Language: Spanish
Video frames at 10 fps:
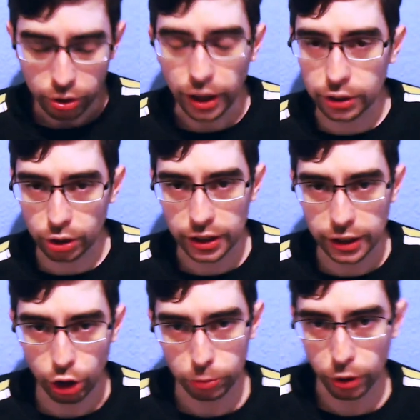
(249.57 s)
Esto es así,
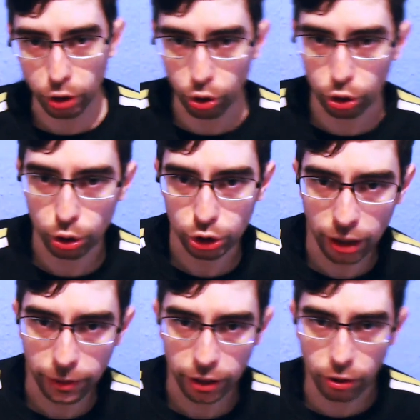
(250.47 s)
los virólogos lo
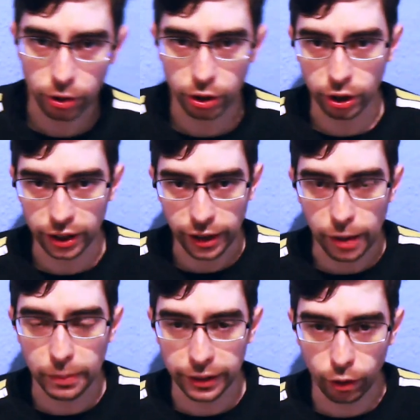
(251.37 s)
saben, ¿no? Que
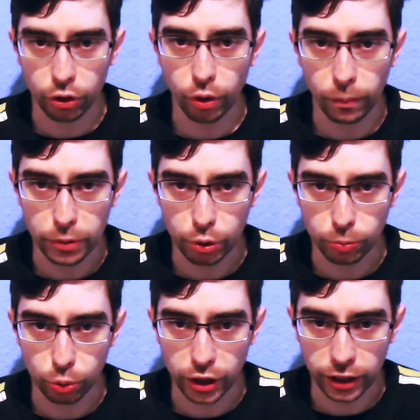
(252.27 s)
generalmente cuando un virus
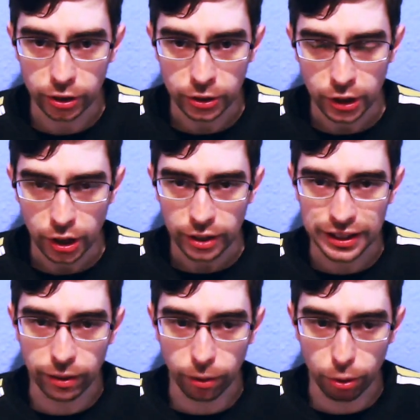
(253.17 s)
muta se
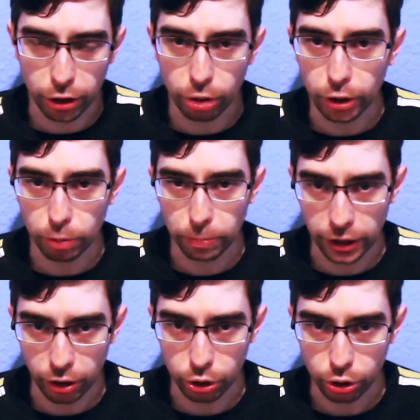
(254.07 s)
va volviendo menos
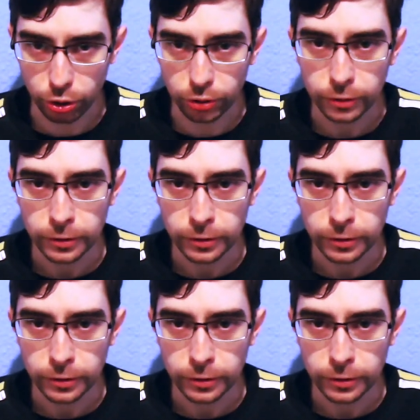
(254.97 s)
peligroso, ¿no?